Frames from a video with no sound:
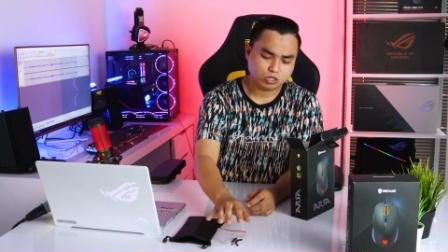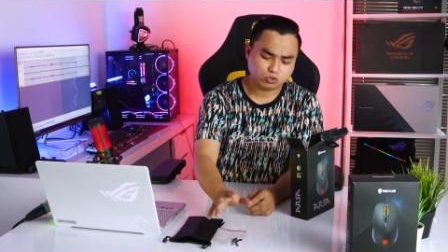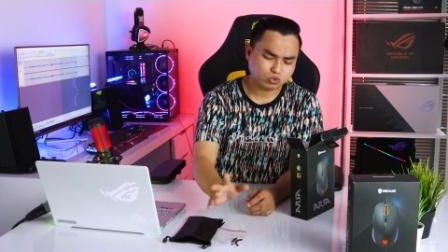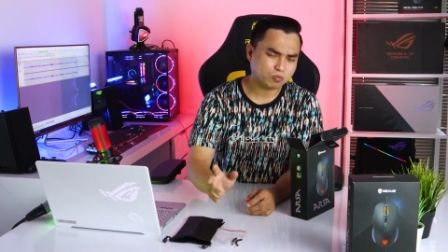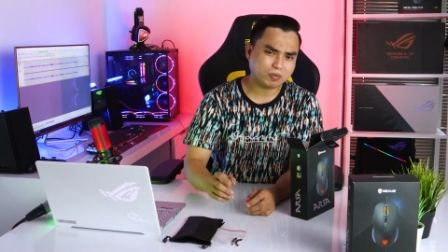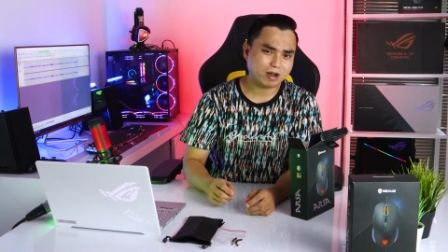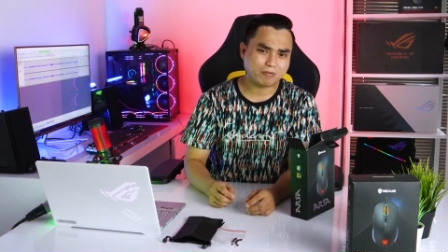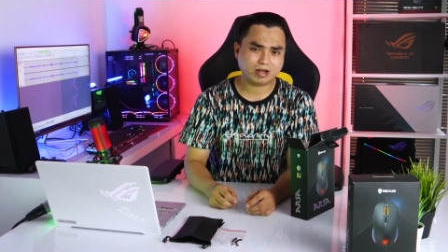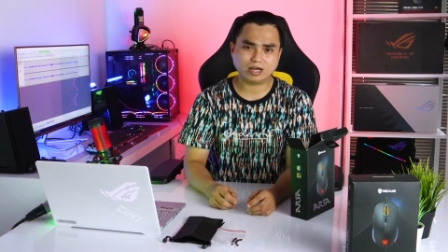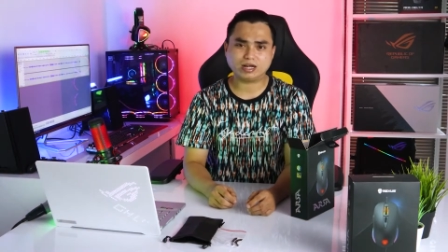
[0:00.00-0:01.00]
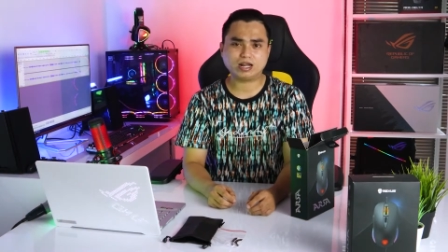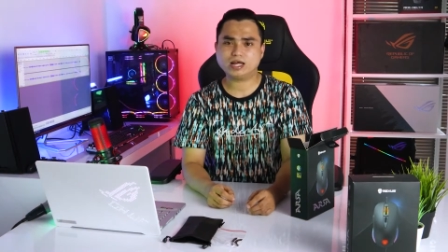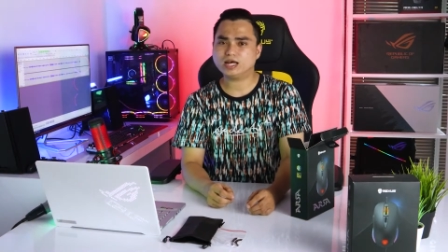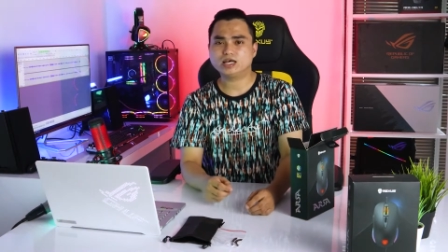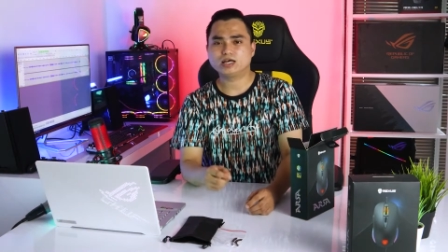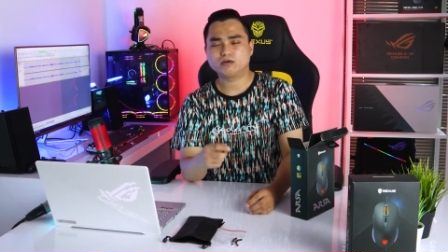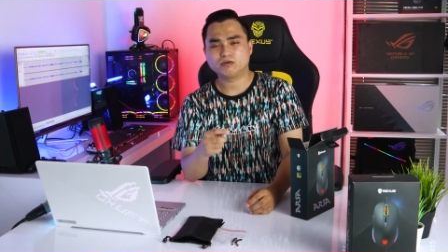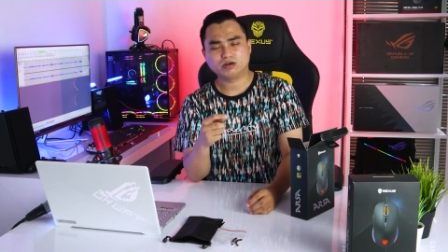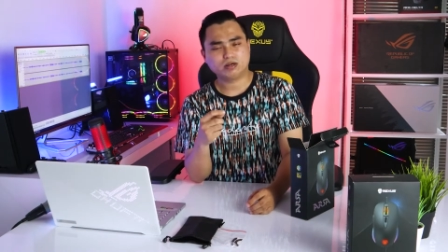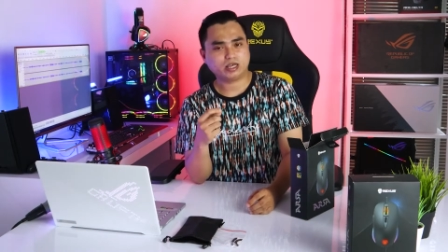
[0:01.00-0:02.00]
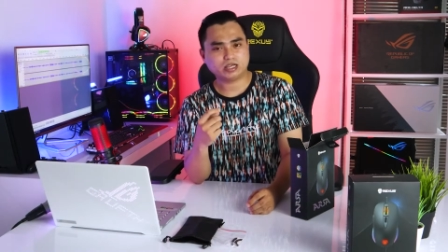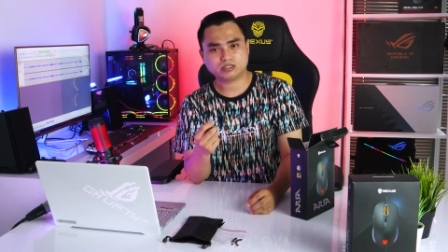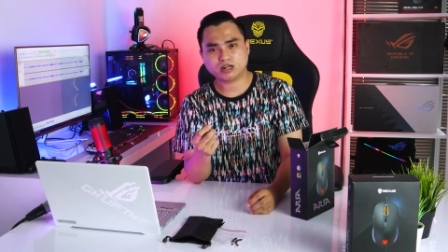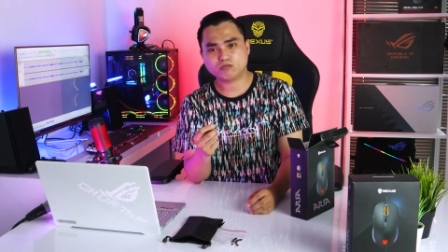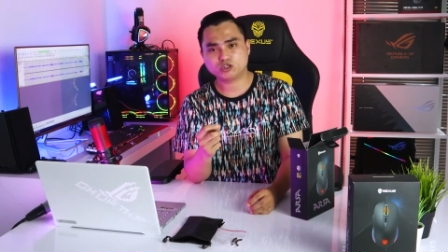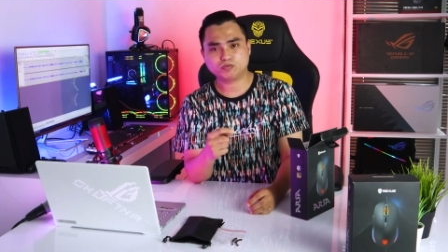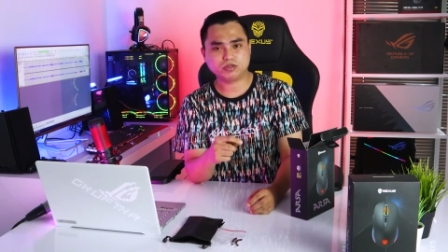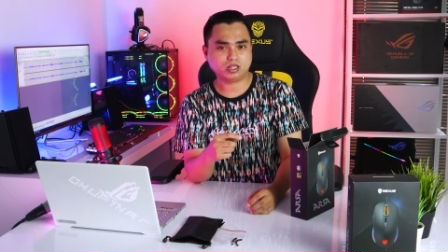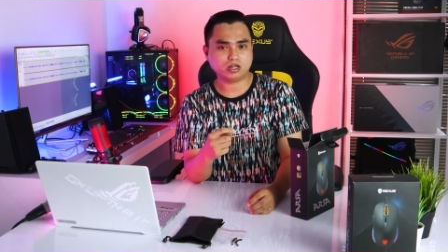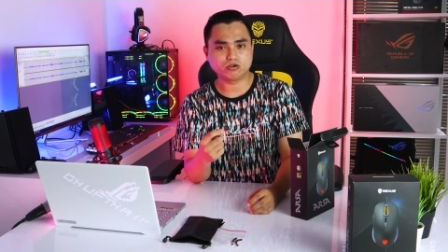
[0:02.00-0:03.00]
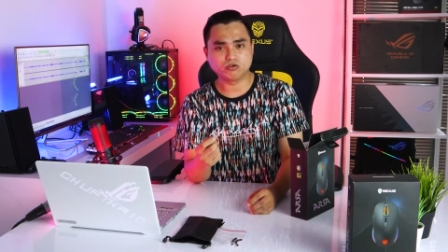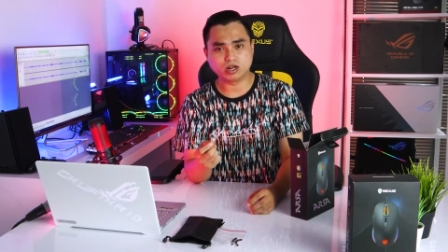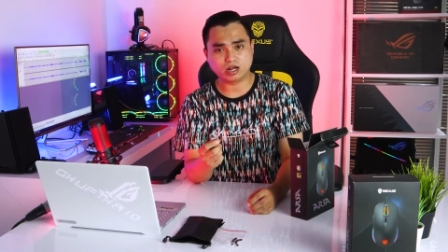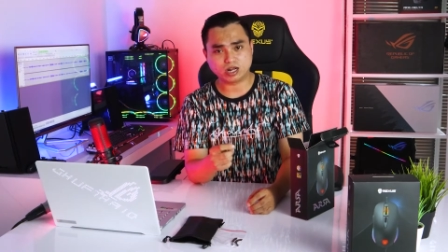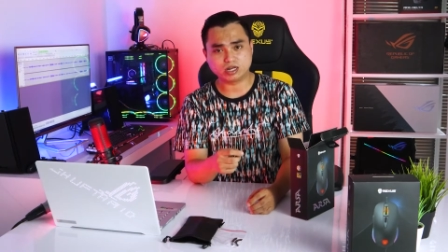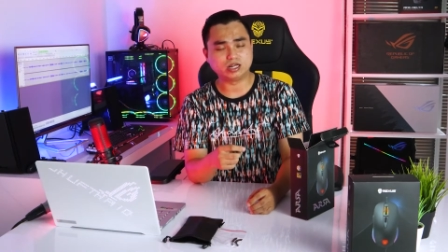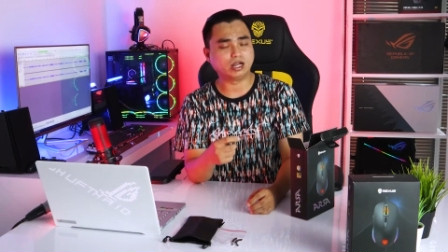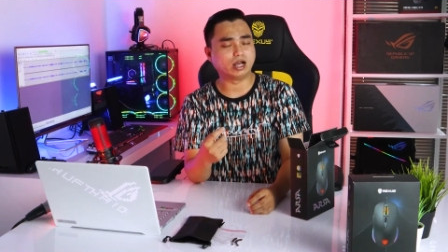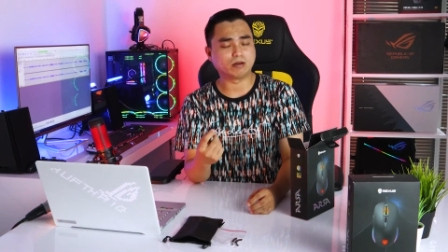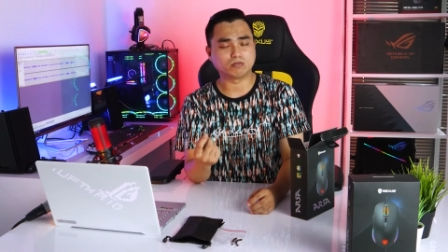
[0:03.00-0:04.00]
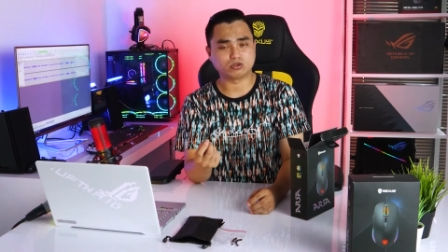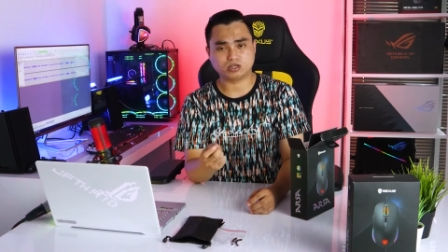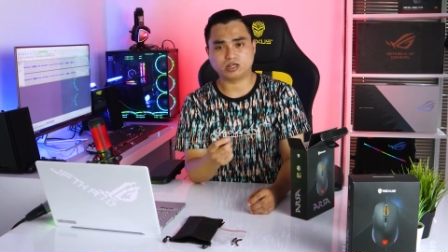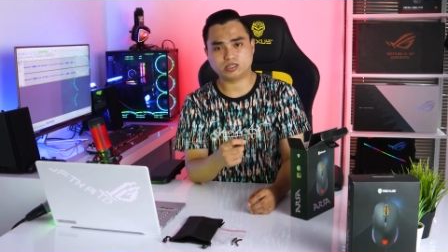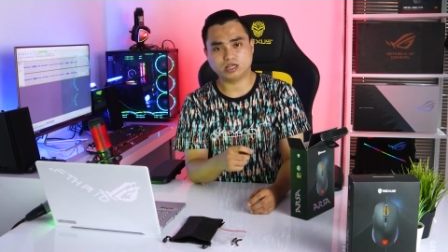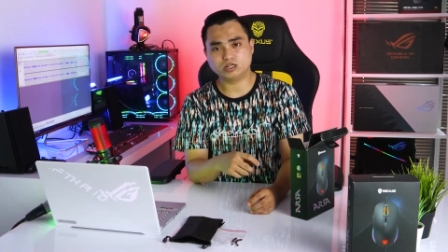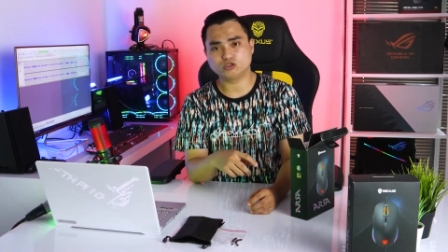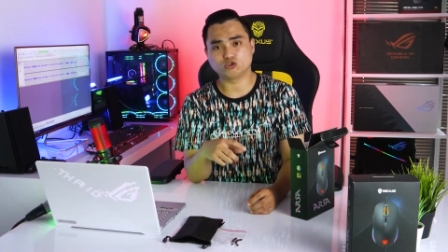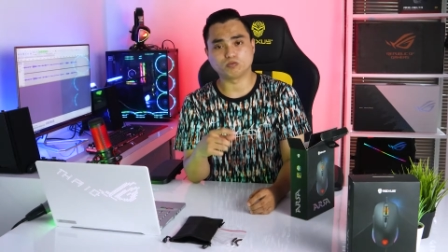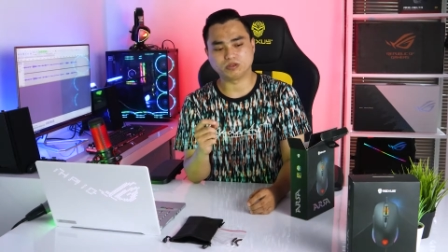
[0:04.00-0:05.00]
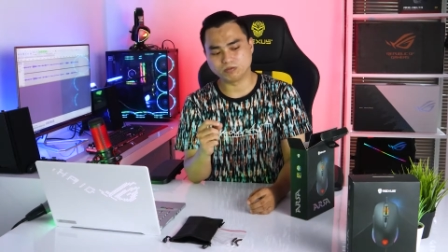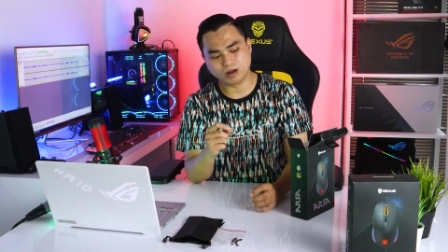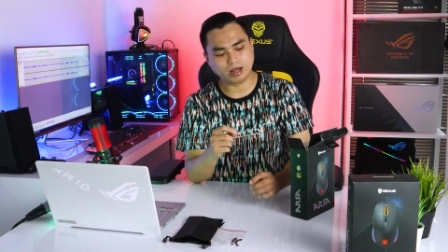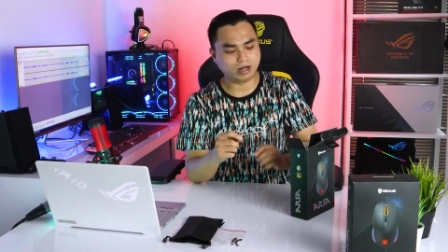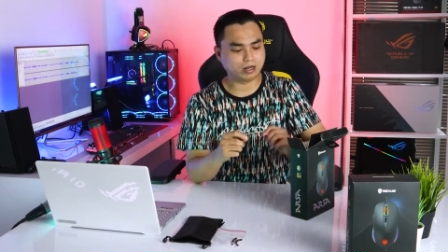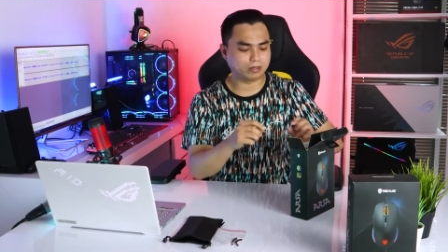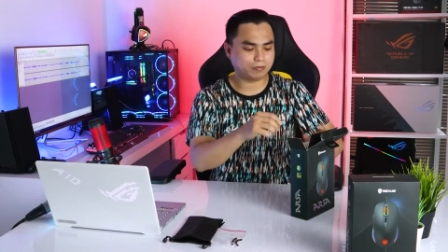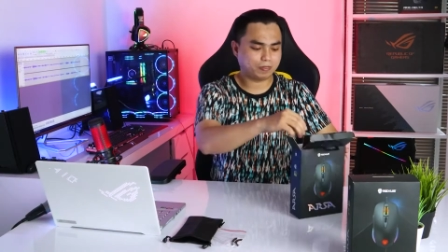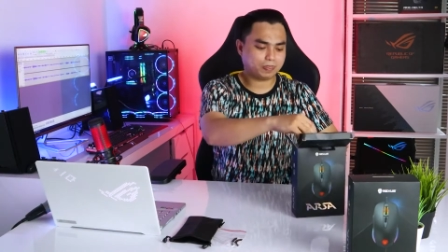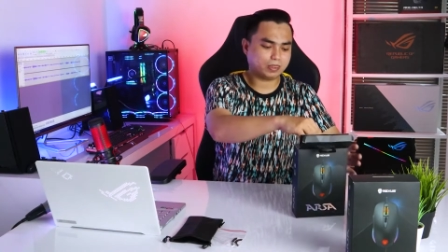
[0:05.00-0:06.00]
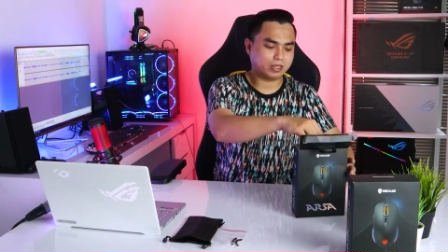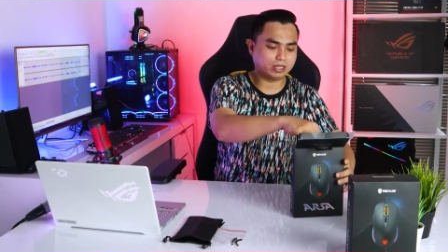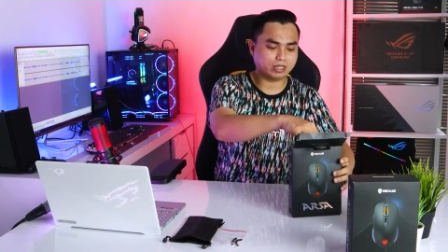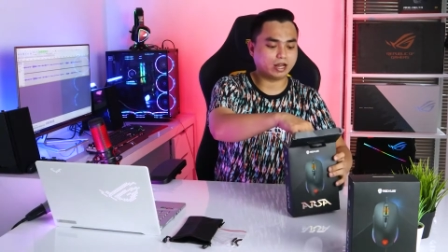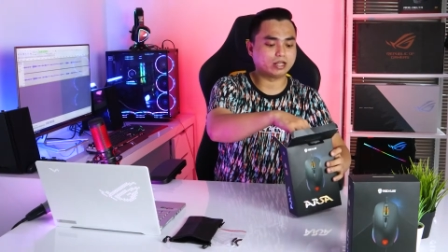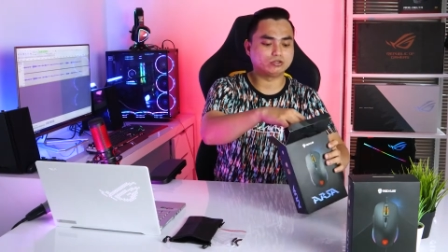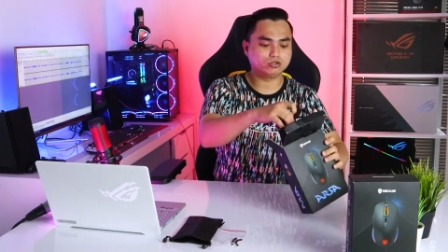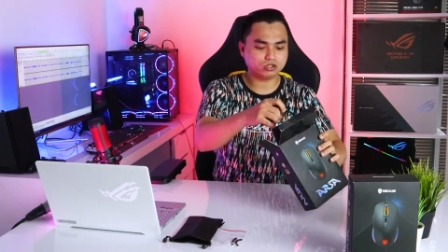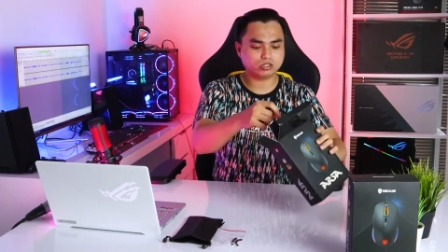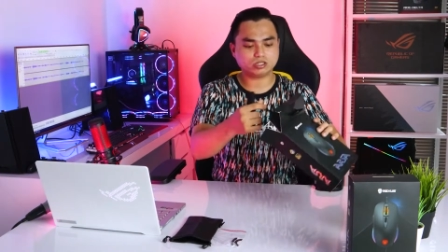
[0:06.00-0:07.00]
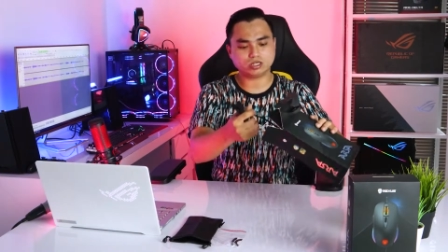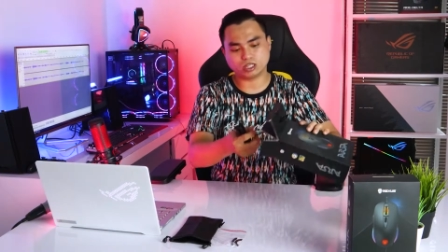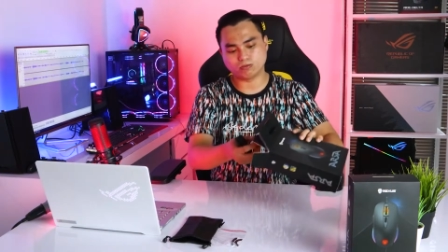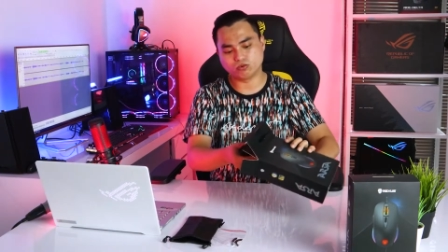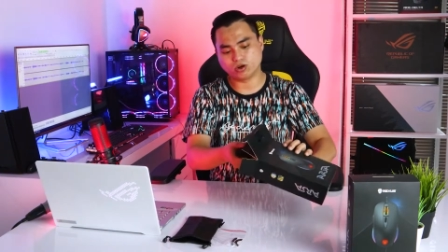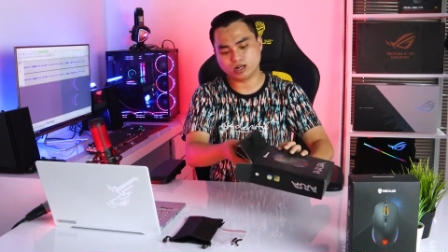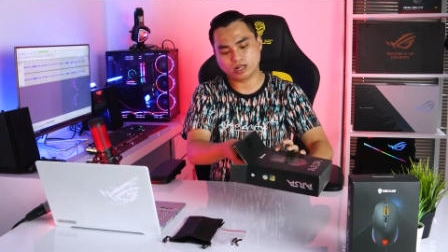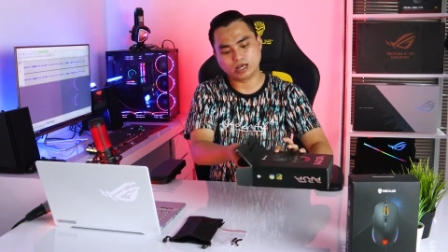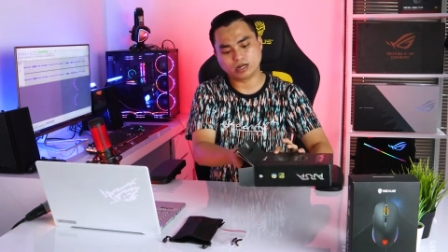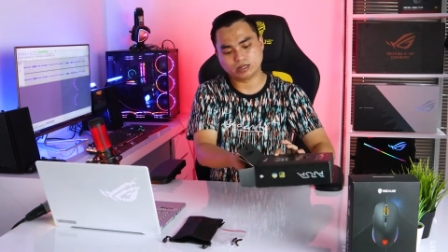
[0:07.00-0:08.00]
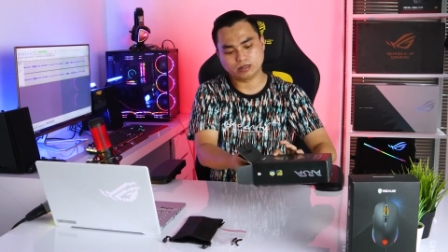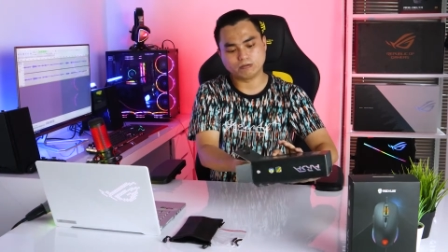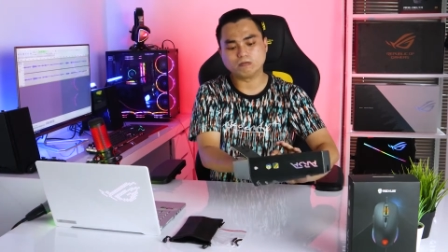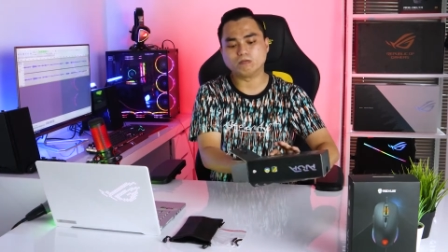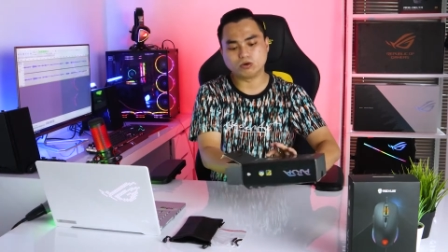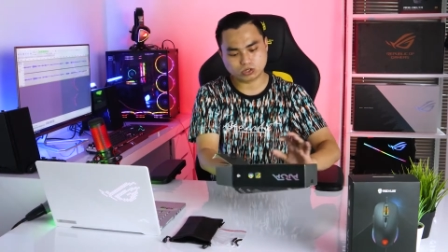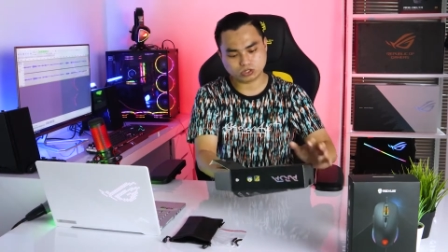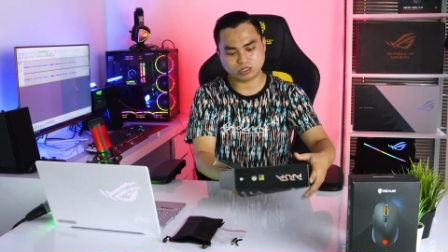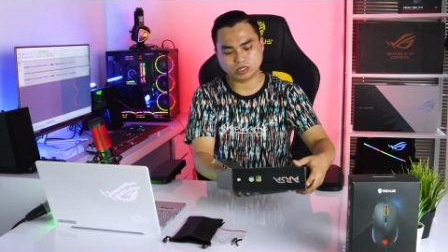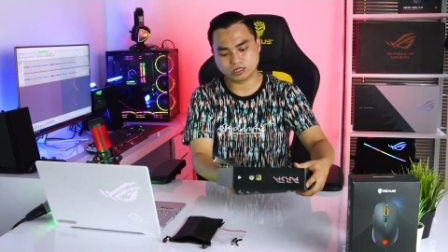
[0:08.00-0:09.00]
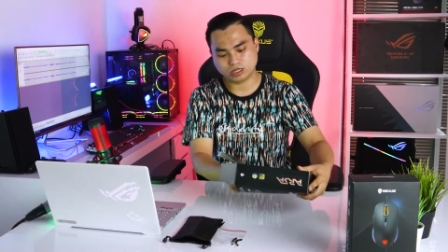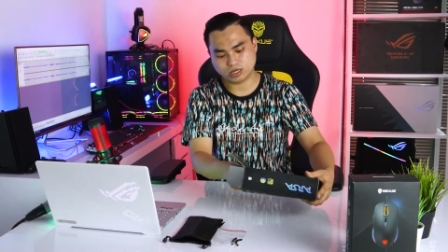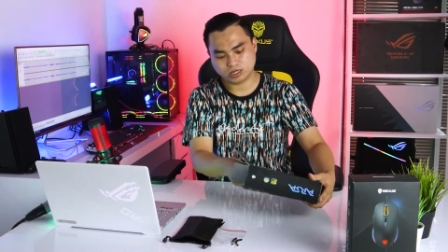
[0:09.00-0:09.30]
cukup lama karena extra speed yang digunakan dengan mouse arsa ini cukup tebal kita lanjut kita buka dari mouse nya aja